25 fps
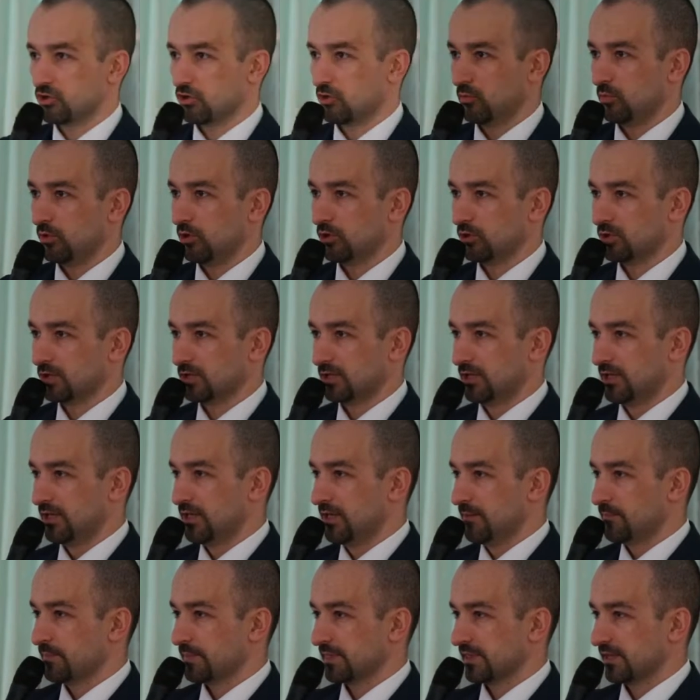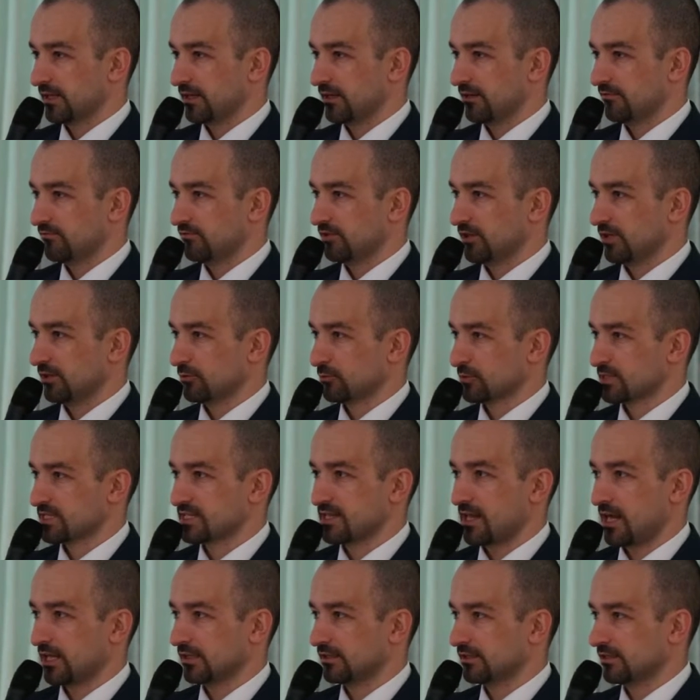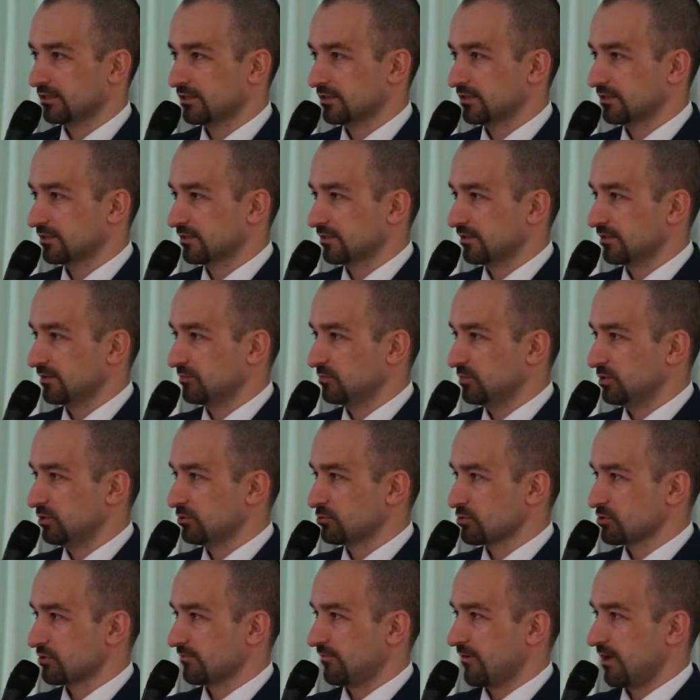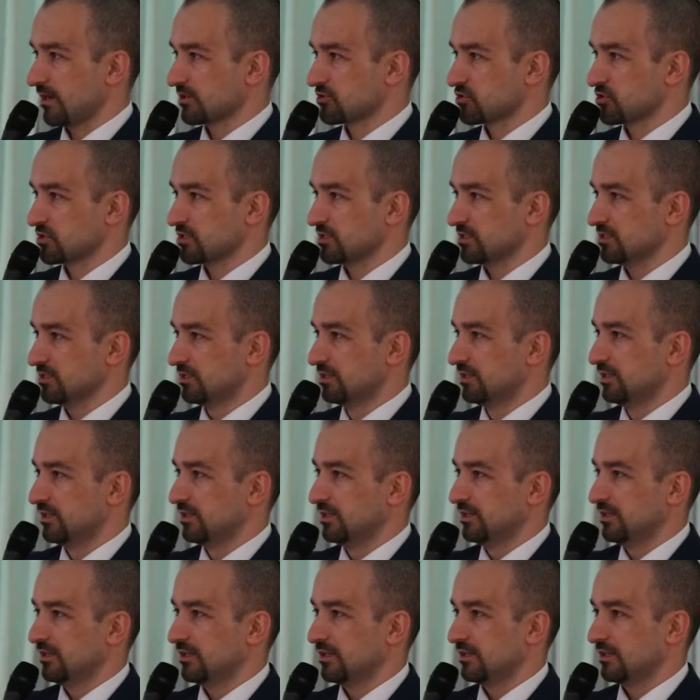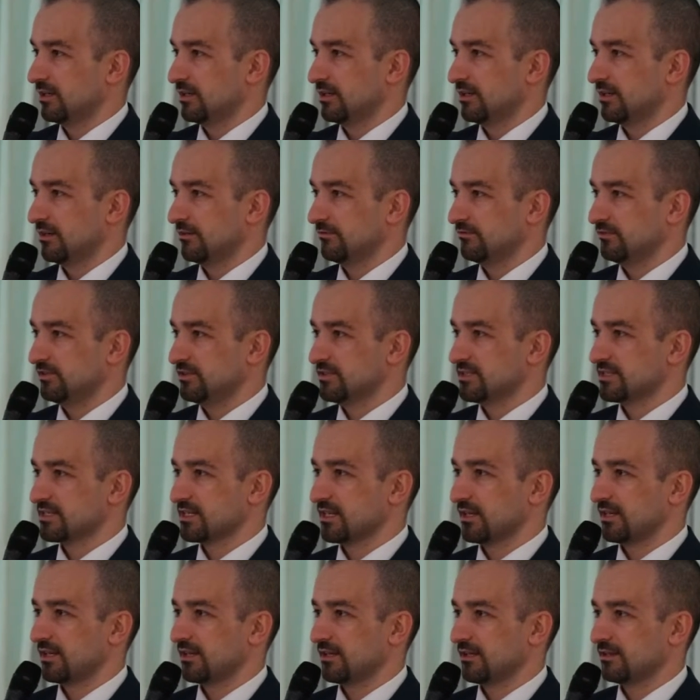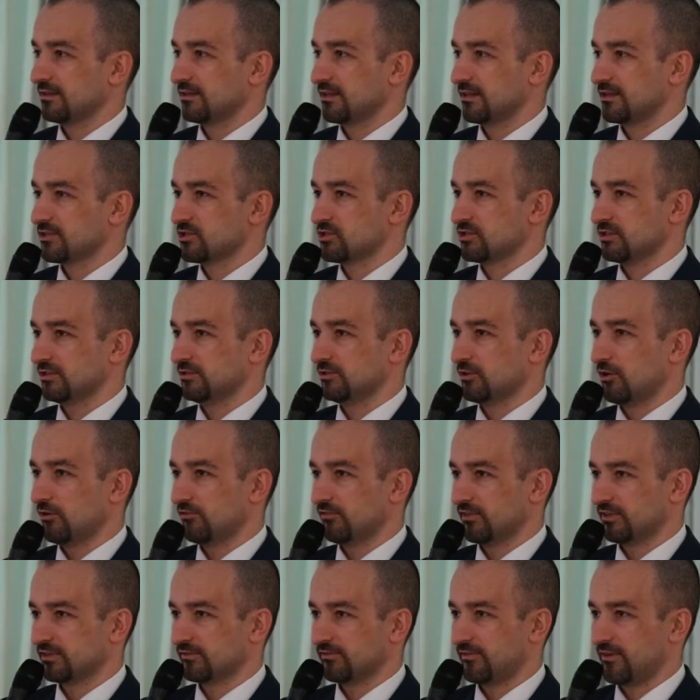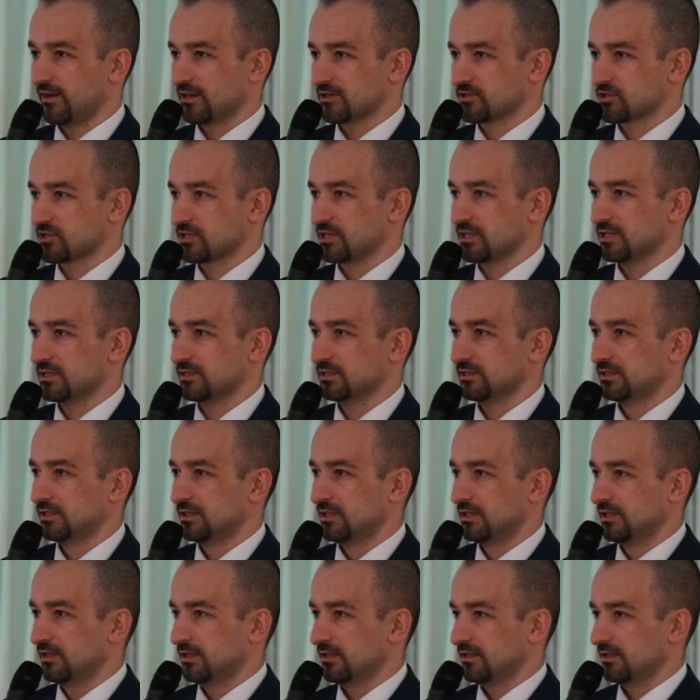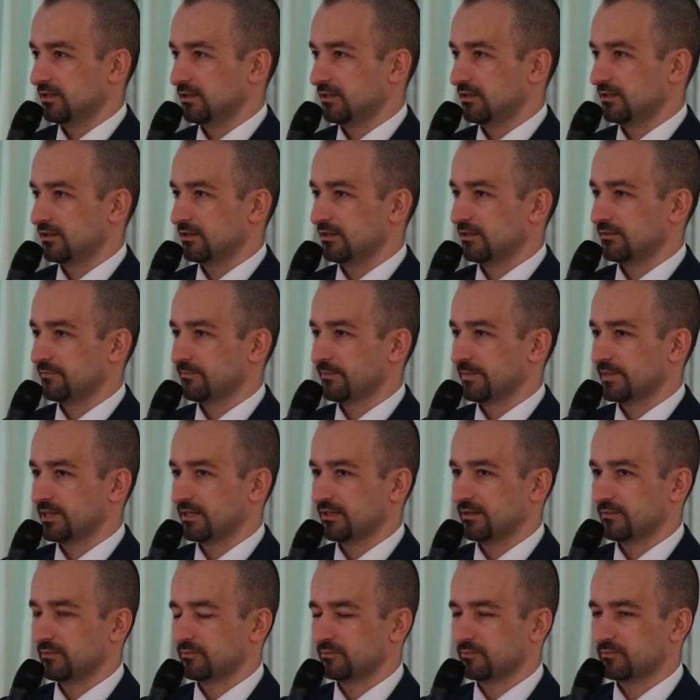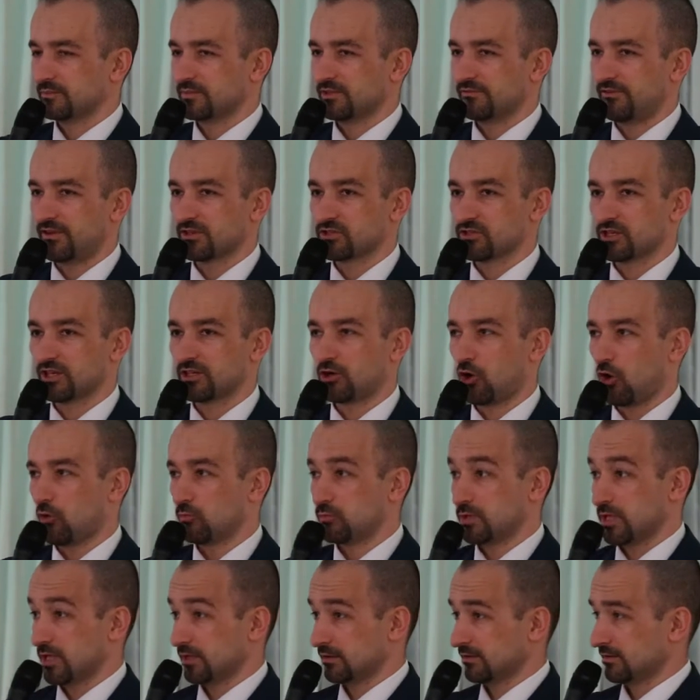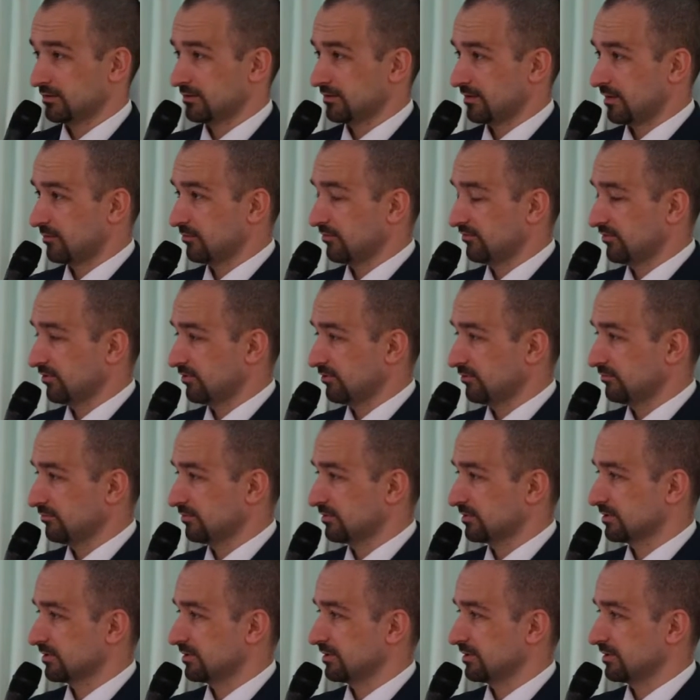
obok e, wielu znanych e, mi już twarzy. Widzę też i nowe twarze. E, e, twarze kobiet, a mówią, e,